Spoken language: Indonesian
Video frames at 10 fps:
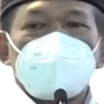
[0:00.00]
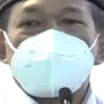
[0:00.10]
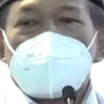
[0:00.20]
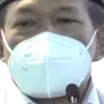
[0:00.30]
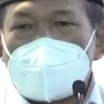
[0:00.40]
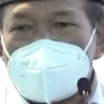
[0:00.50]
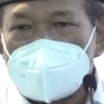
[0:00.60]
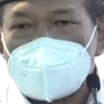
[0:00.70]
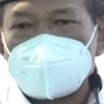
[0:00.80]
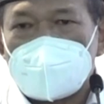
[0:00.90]

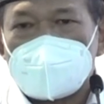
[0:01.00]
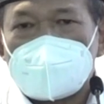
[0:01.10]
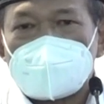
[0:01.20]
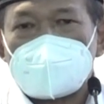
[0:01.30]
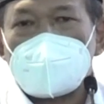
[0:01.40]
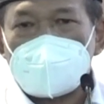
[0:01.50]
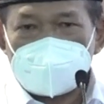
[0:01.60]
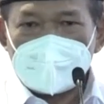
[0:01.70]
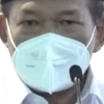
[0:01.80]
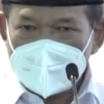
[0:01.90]
Nusantara. Kemarin
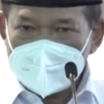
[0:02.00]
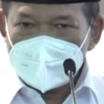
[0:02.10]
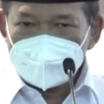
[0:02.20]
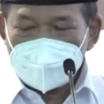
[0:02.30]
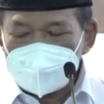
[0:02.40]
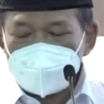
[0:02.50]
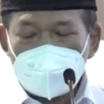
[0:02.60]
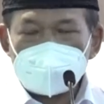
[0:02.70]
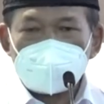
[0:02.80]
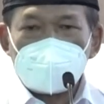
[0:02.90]
kita
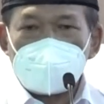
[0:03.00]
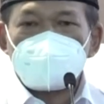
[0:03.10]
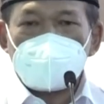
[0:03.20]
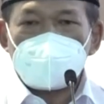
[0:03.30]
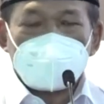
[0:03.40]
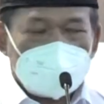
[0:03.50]
membuat label